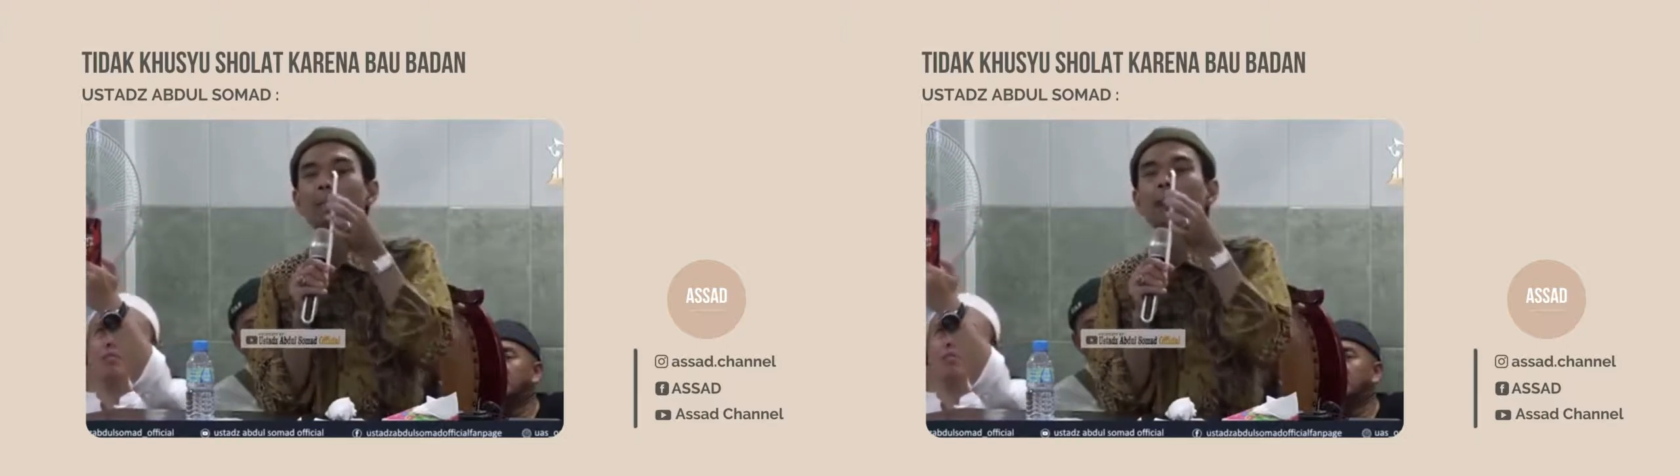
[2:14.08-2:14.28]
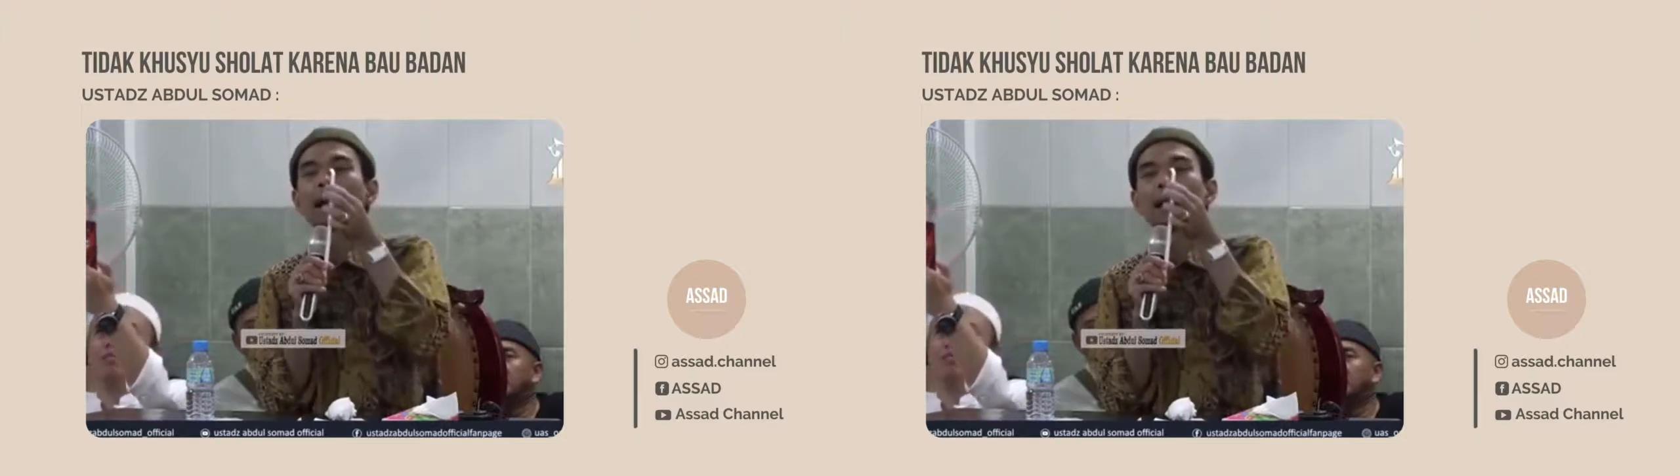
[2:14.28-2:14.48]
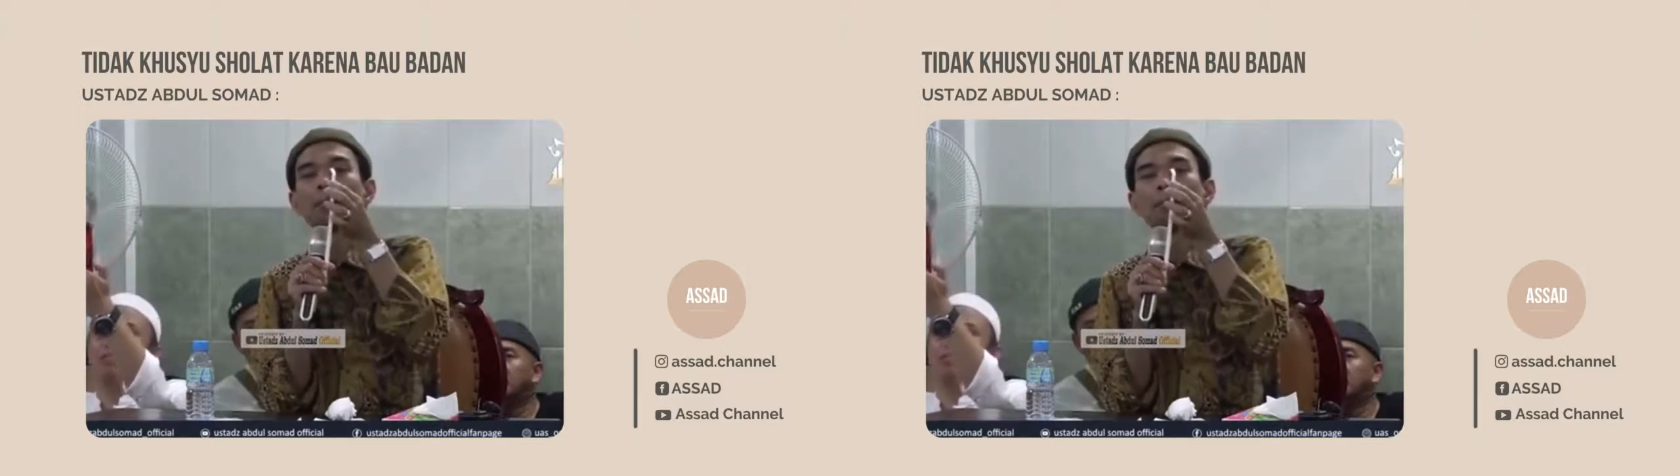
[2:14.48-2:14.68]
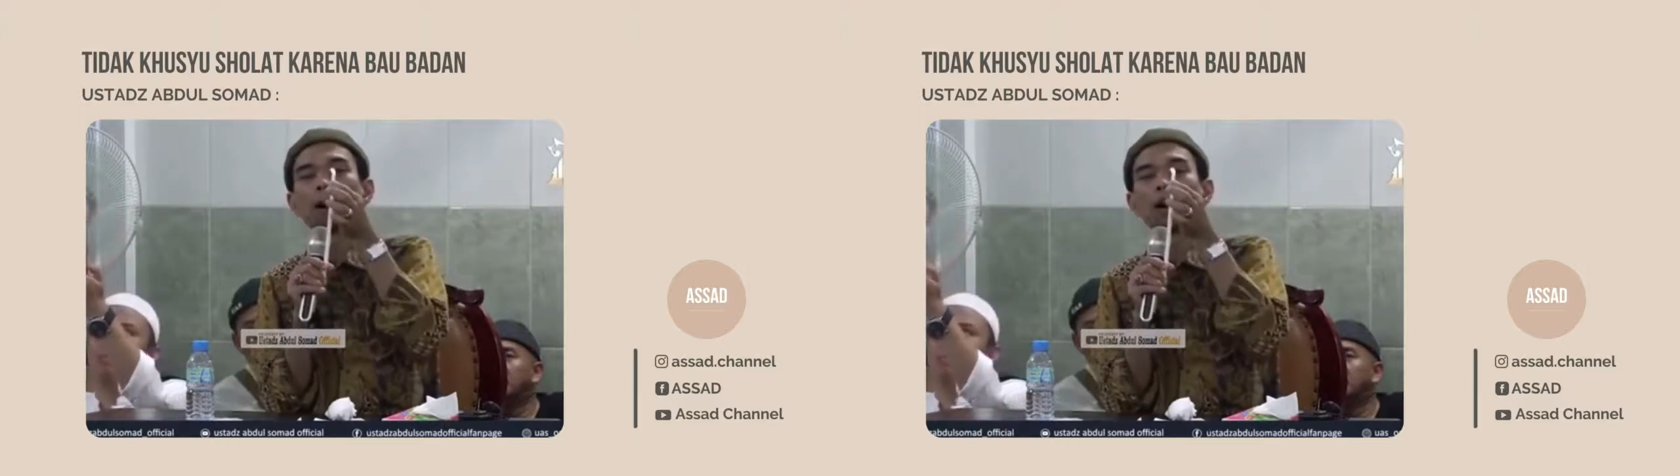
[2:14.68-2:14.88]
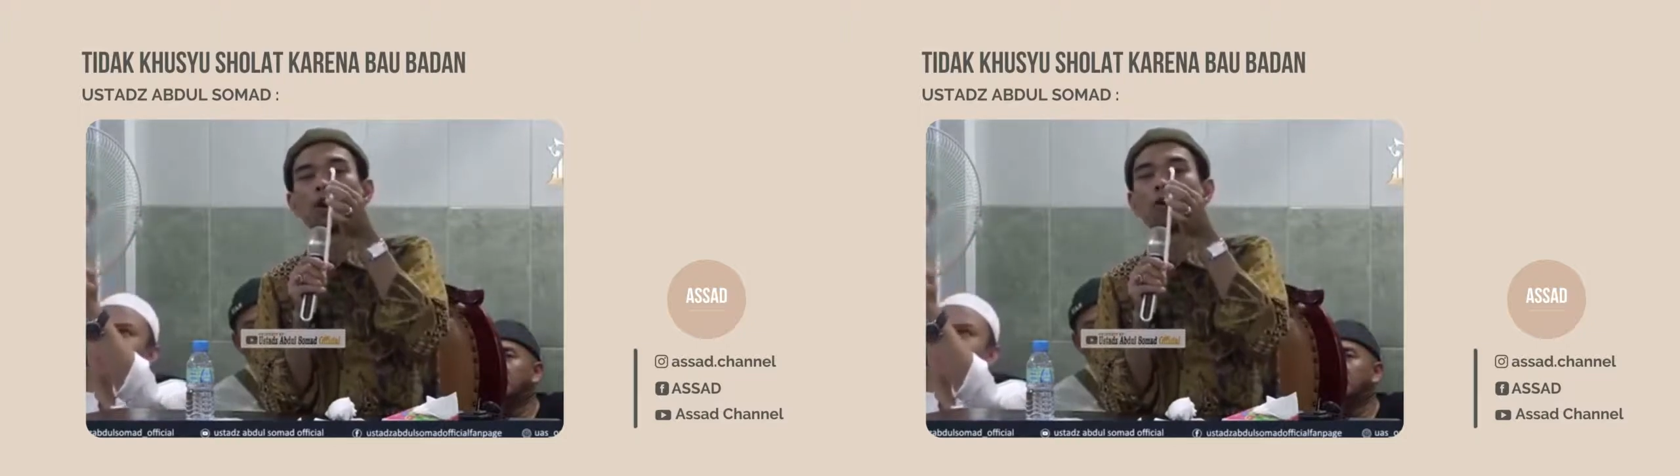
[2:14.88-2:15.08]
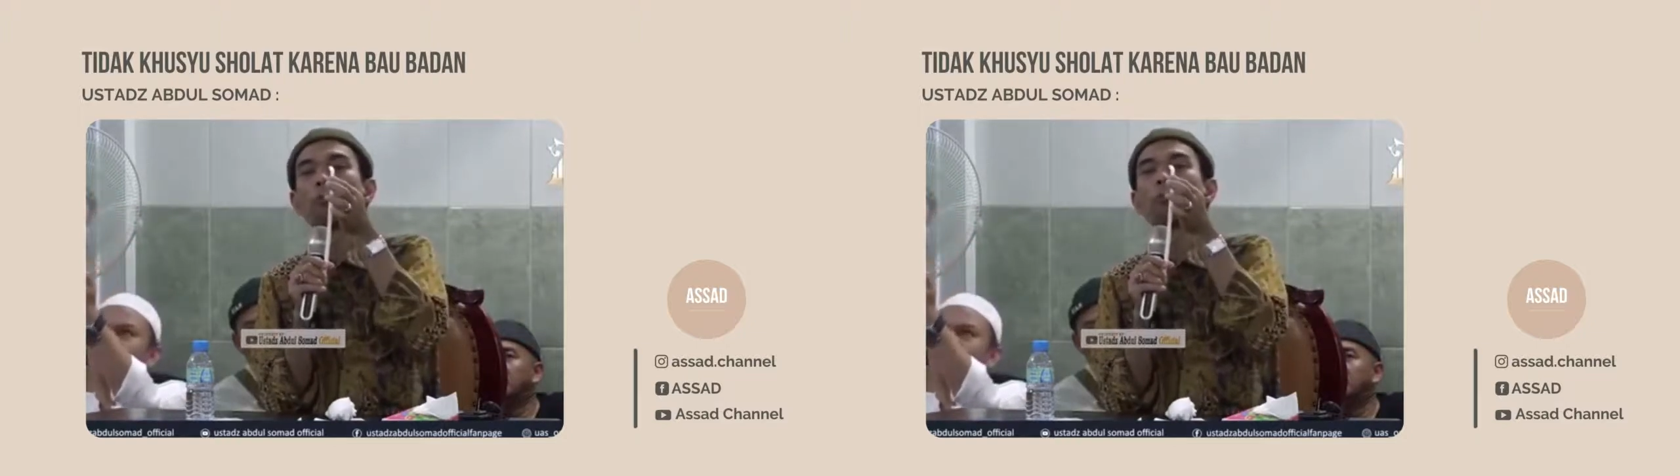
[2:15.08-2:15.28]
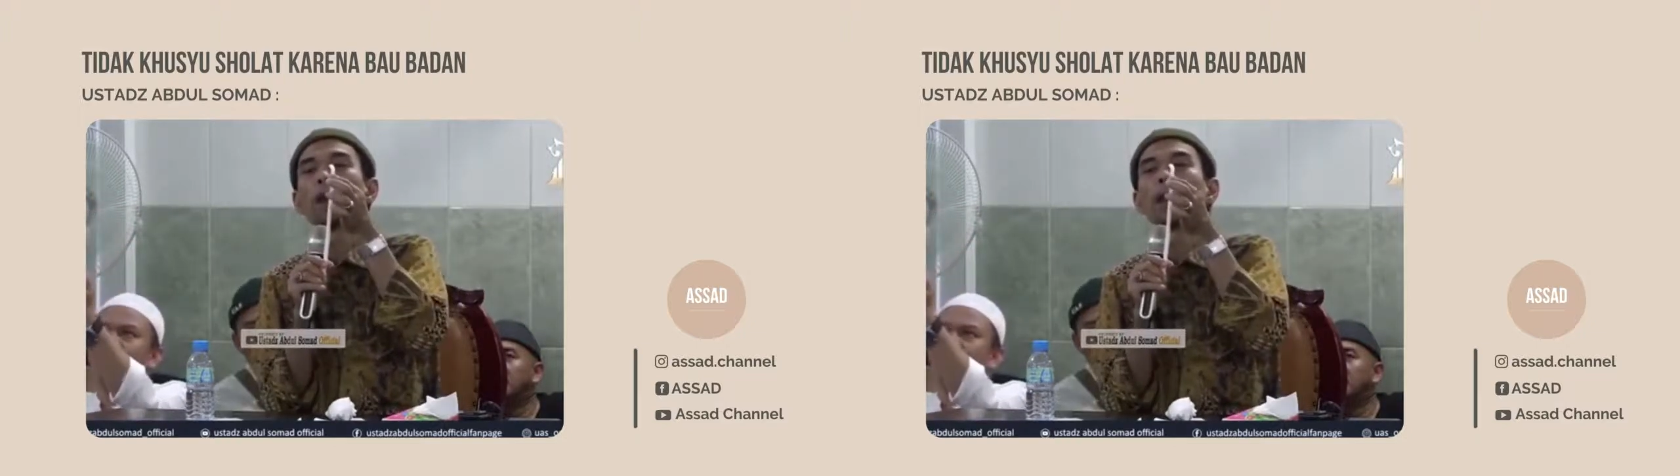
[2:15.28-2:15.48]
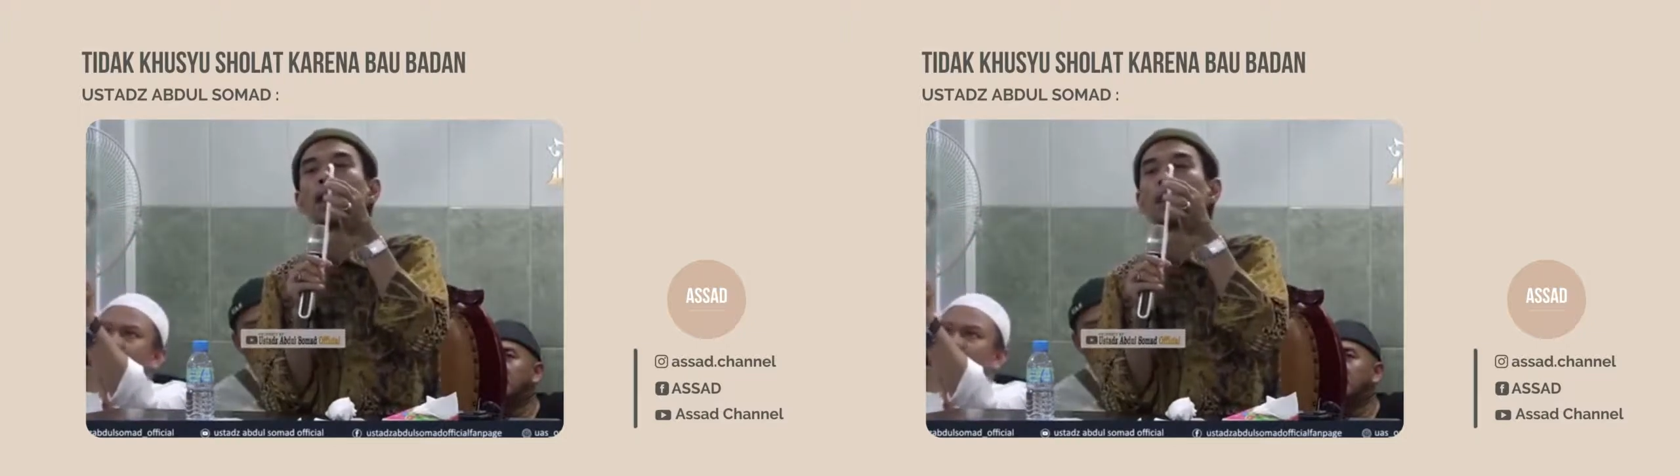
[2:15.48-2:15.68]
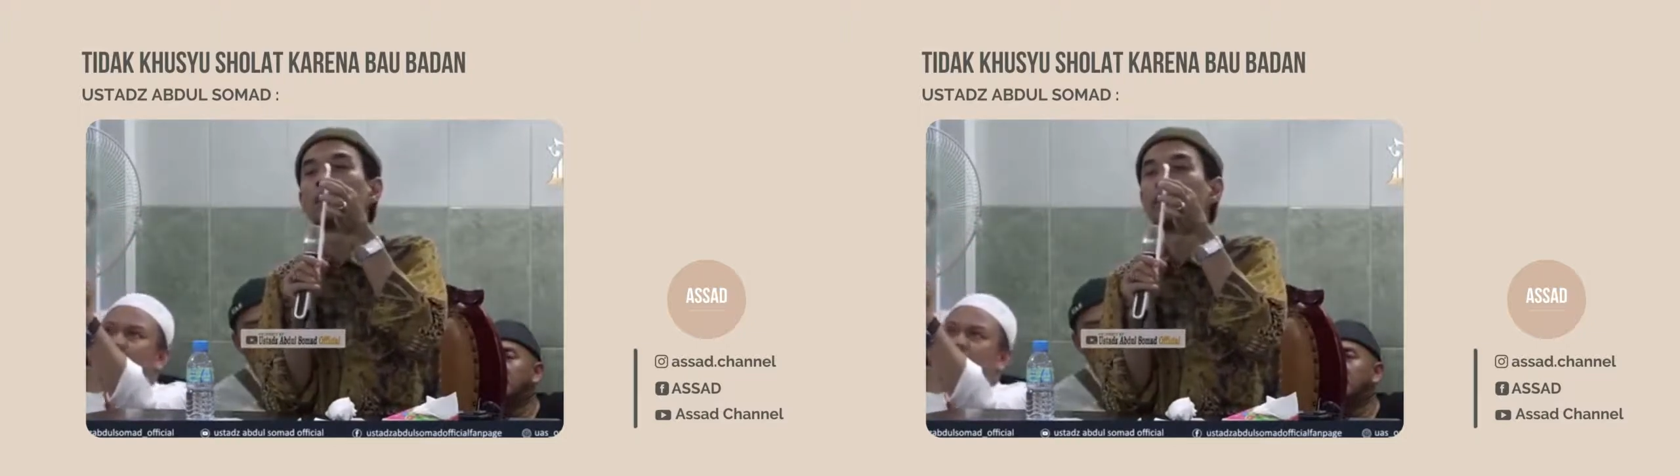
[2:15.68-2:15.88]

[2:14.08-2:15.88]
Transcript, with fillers: Maka menggumpallah